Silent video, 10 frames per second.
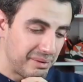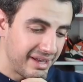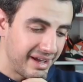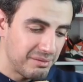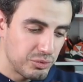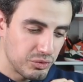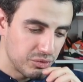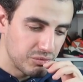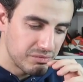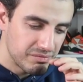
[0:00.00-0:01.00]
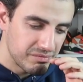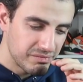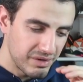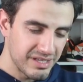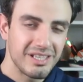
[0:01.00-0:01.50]
bayağı bu
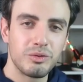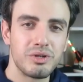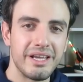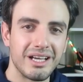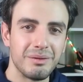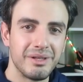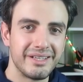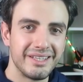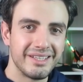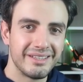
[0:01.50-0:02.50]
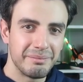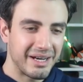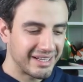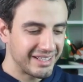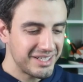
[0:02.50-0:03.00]
asıl güzel ayakkabıların
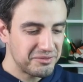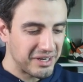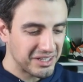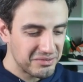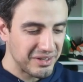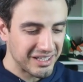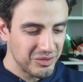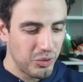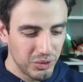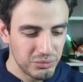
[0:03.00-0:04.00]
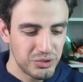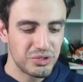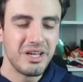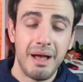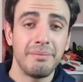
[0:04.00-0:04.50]
markaları farklı farklı olmuş.
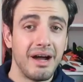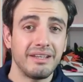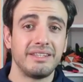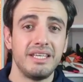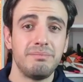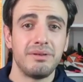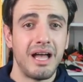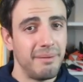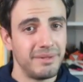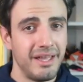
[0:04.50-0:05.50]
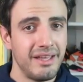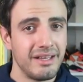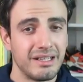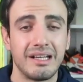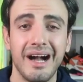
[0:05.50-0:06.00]
Hem Gard deyip hem de
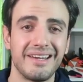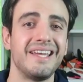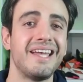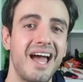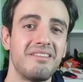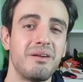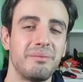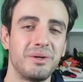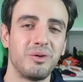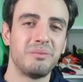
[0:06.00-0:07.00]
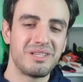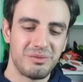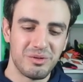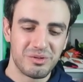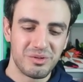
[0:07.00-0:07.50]
Kyrie'ye yer vermemek olmaz
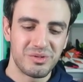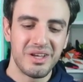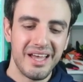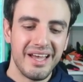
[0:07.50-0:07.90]
biliyorsunuz.